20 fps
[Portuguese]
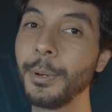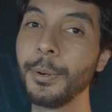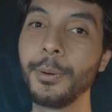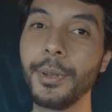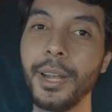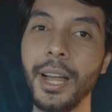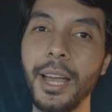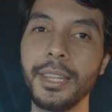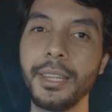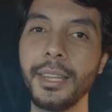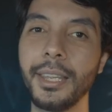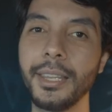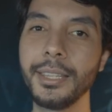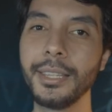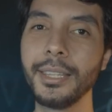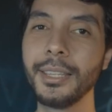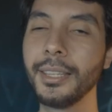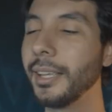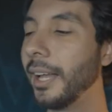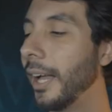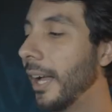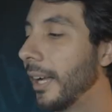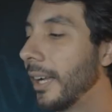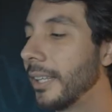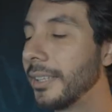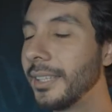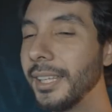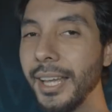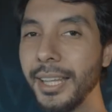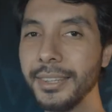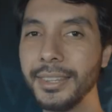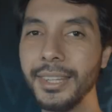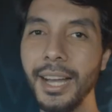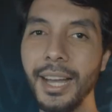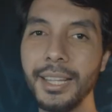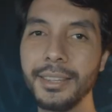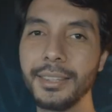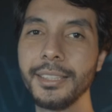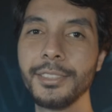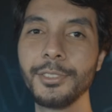procurarem aí HD a
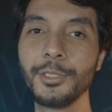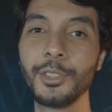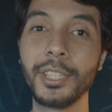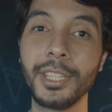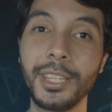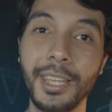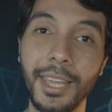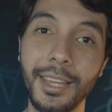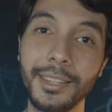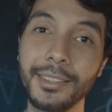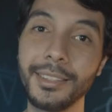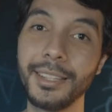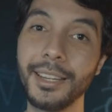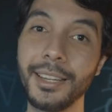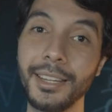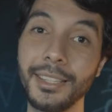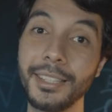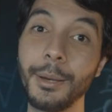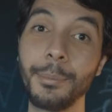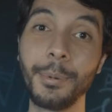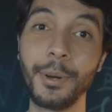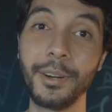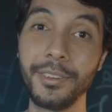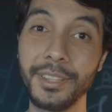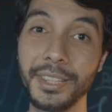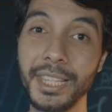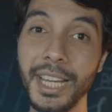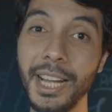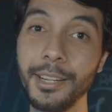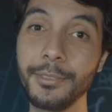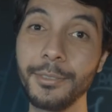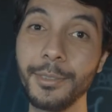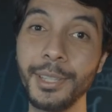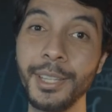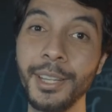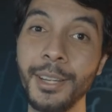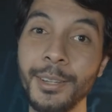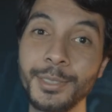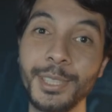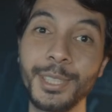data anti-queda e a prova d'água,
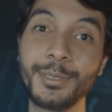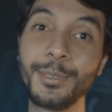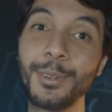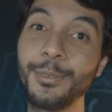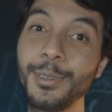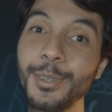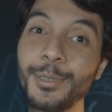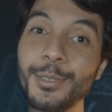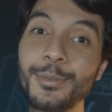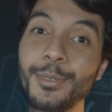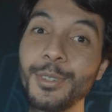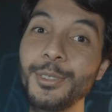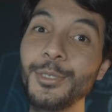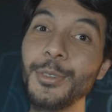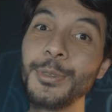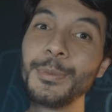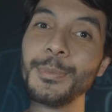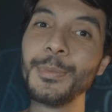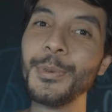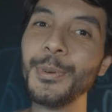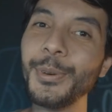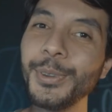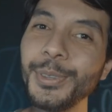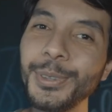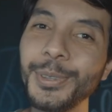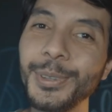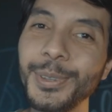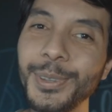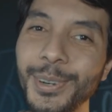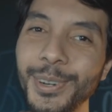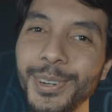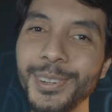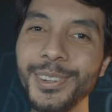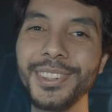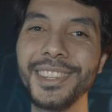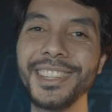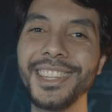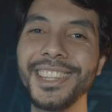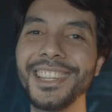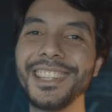vocês vão ver uns vídeos muito
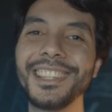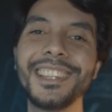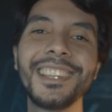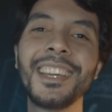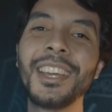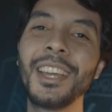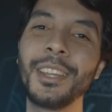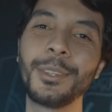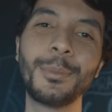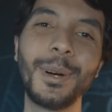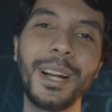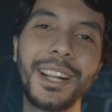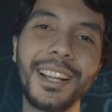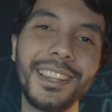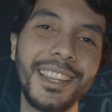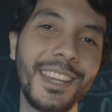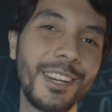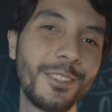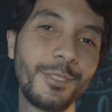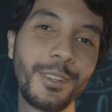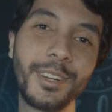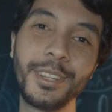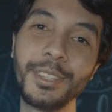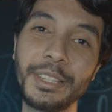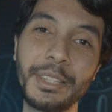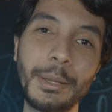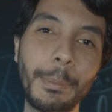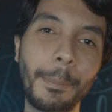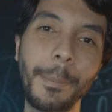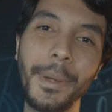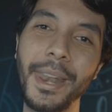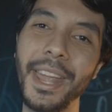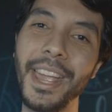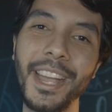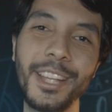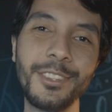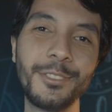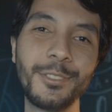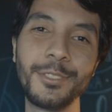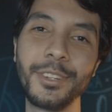loucos dele. Uma galera jogando de
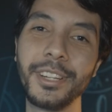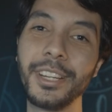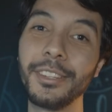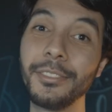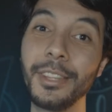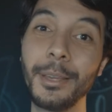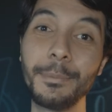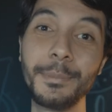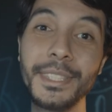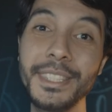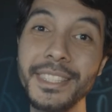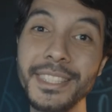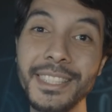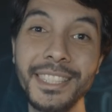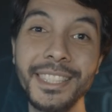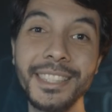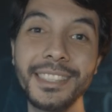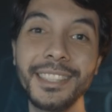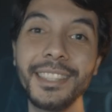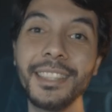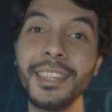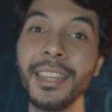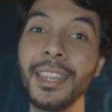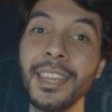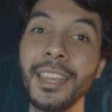prédio, jogando na piscina,